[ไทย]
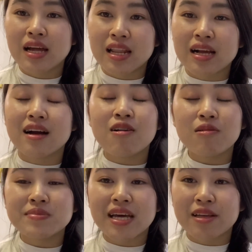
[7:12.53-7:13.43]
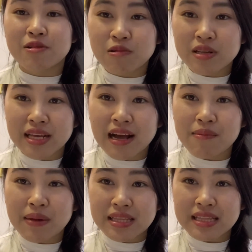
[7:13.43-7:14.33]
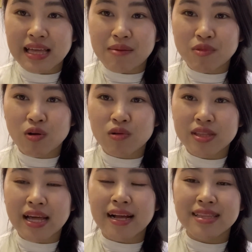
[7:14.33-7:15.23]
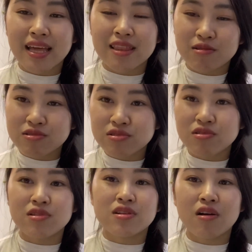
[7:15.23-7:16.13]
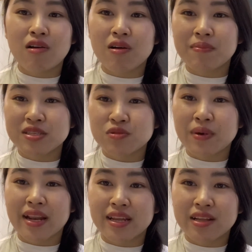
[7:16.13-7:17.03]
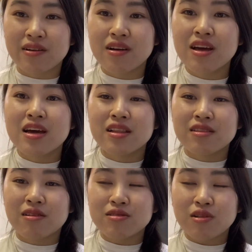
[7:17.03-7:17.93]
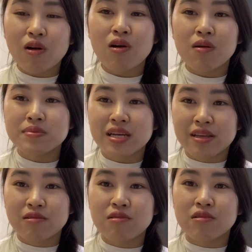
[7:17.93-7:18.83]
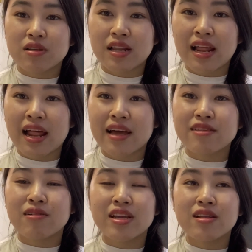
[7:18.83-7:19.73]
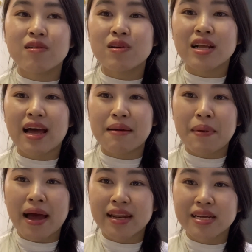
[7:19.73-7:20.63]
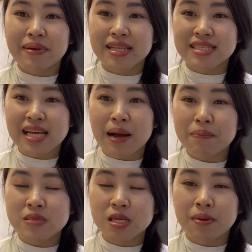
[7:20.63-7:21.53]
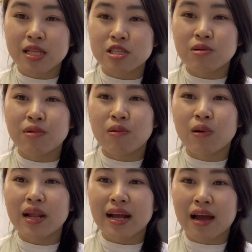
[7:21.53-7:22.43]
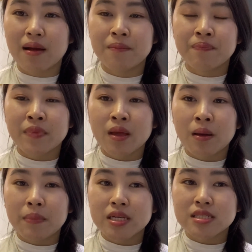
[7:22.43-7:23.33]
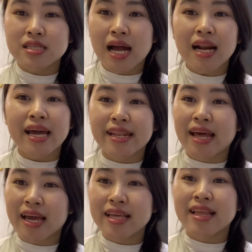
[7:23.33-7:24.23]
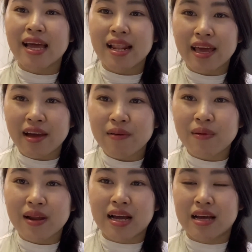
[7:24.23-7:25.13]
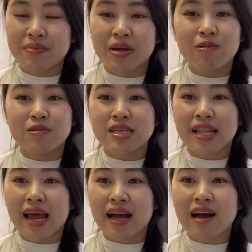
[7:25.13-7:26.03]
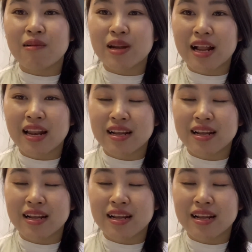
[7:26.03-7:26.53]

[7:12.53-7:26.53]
แล้วก็ขอบใจทุกคนที่เข้ามาติดตามน้องรถตั้งแต่ต้นจนฮอดปัจจุบันนี้เนาะ ต้องต้องขอบใจทุกคนหลาย ๆ ตอนนี้น้องรถกะพันหนึ่งพันซับสี่พันสมงแล้วก็เปิดสร้างรายได้ได้แล้วแล้วก็มีโฆษณาเขาดะ